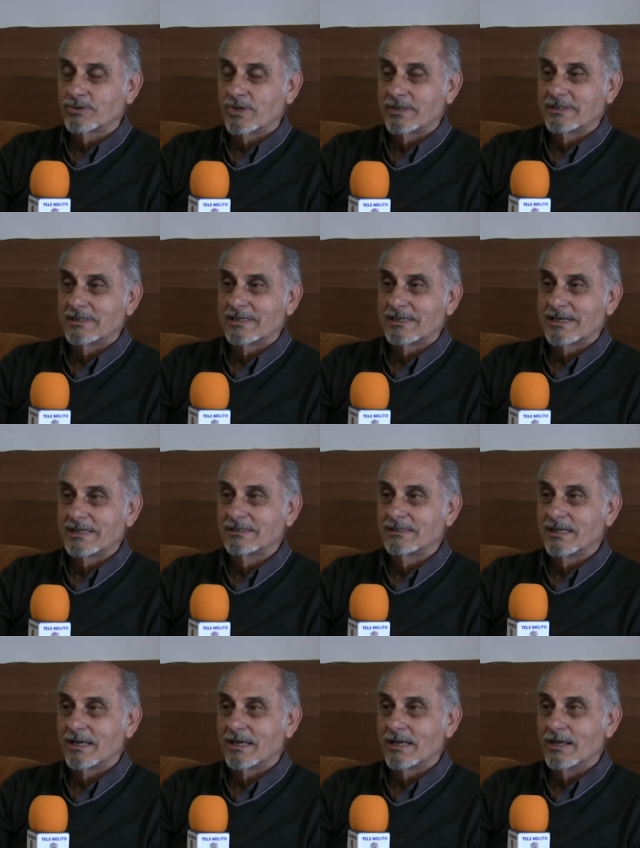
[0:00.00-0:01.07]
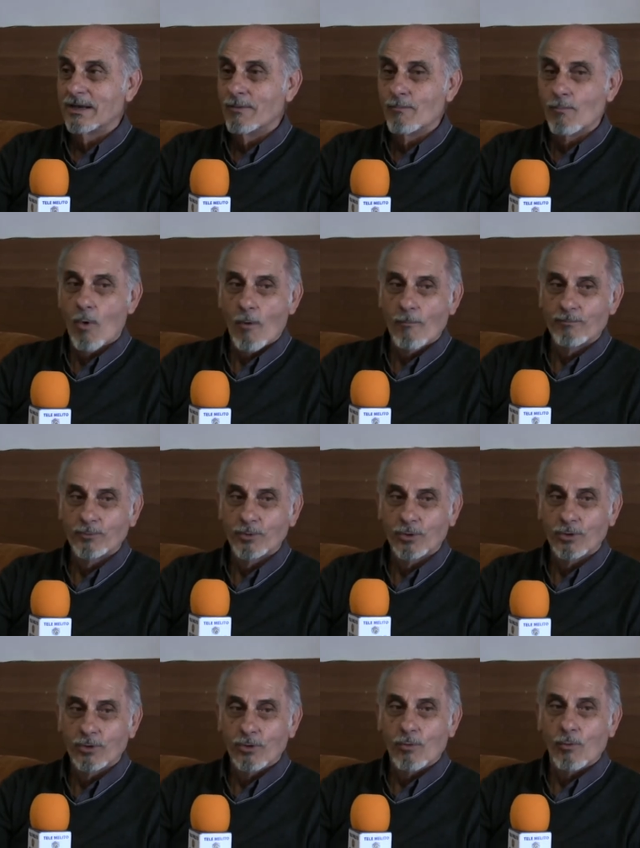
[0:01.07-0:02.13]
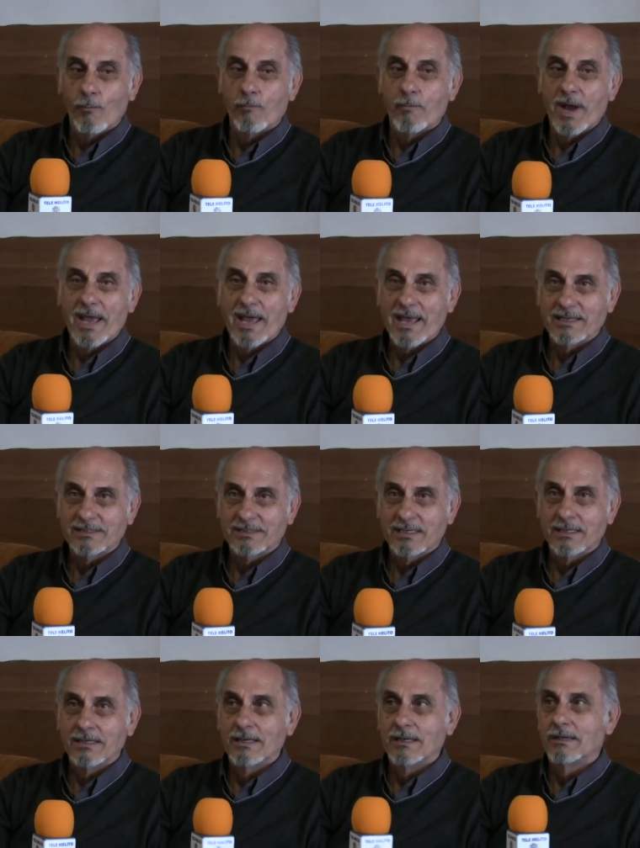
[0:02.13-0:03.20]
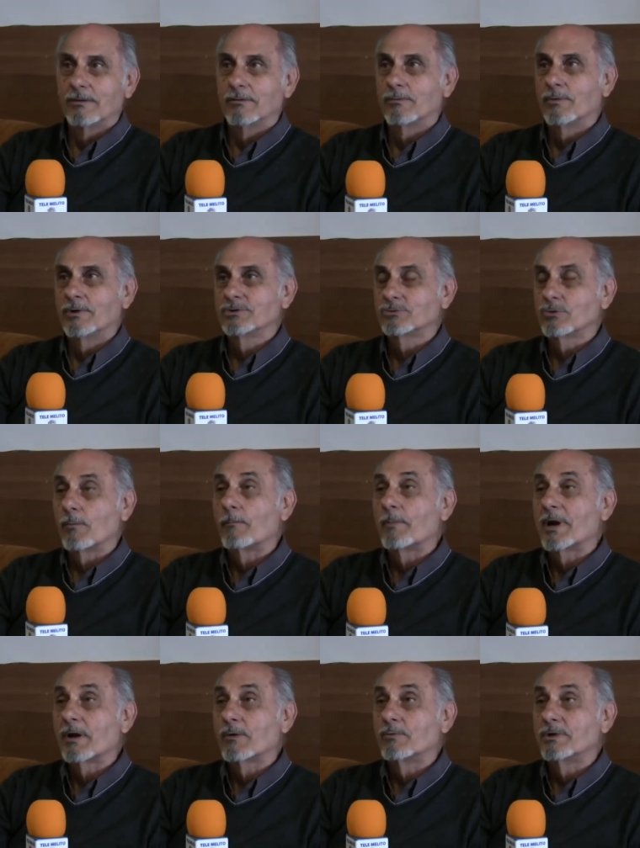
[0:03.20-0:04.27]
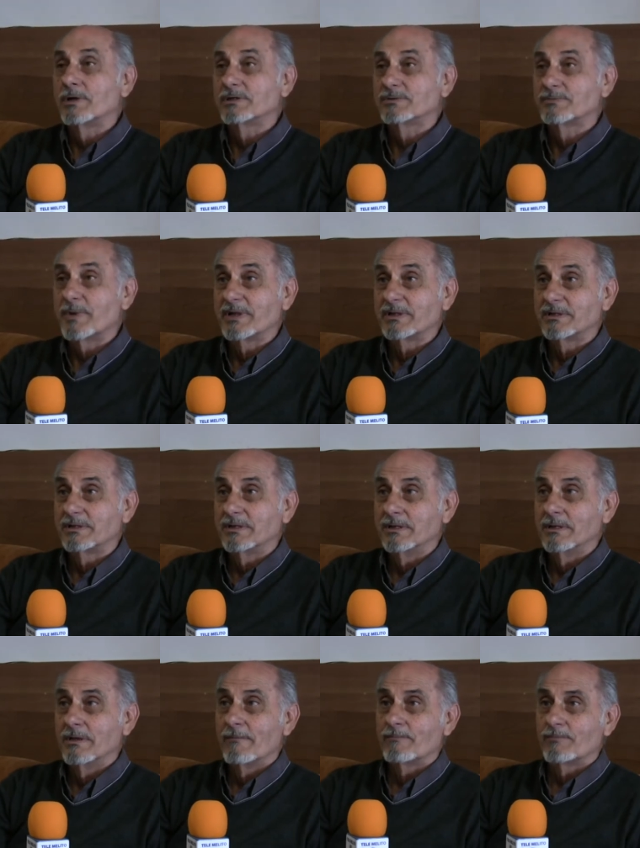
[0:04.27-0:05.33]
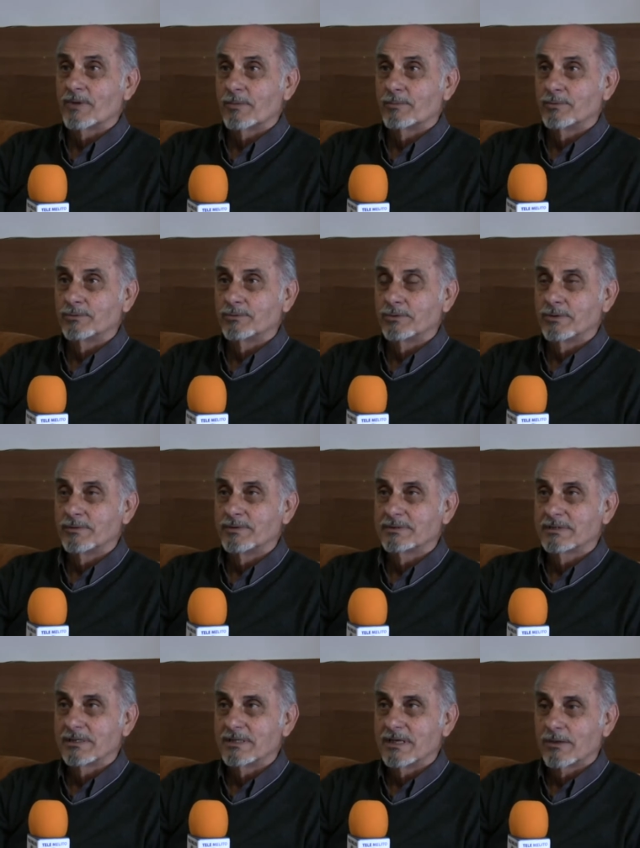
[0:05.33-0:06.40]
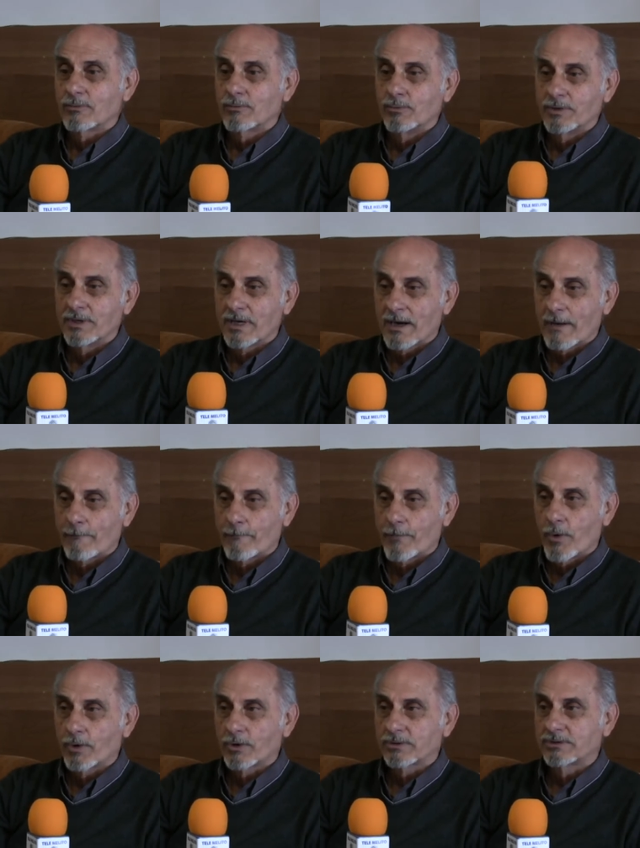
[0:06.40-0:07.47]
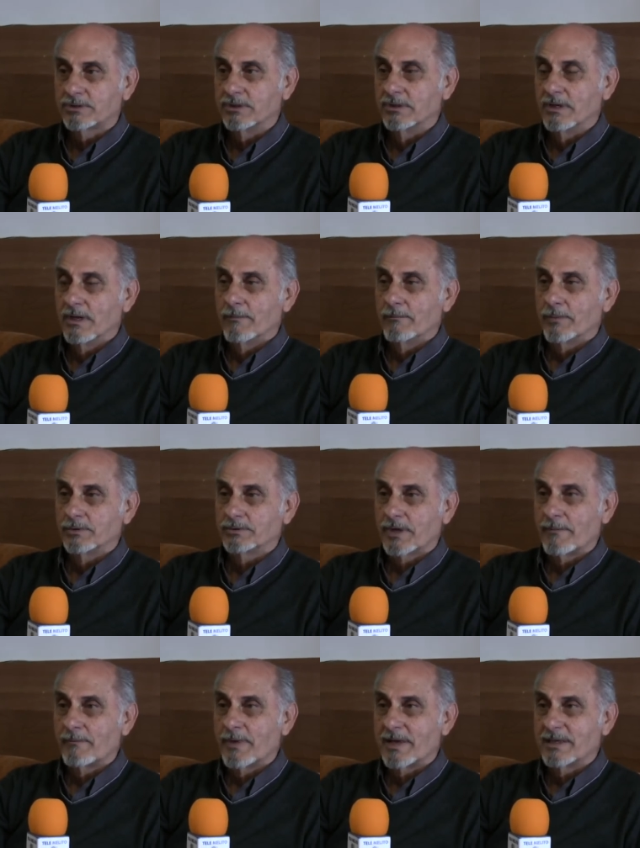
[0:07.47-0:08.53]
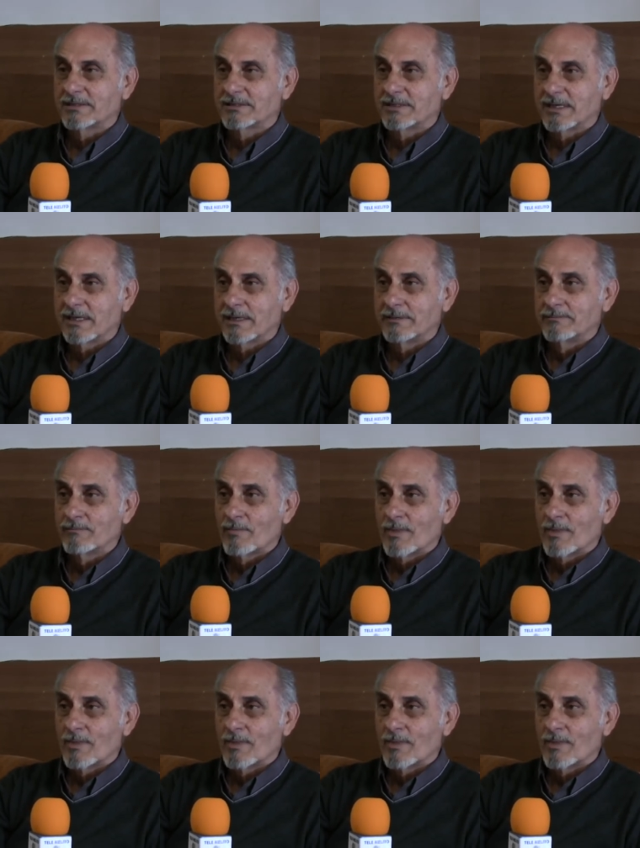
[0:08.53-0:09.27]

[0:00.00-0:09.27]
cioè di rendere il mondo un paese questo per alcuni aspetti, dal punto di vista di alcuni rapporti, potrebbe essere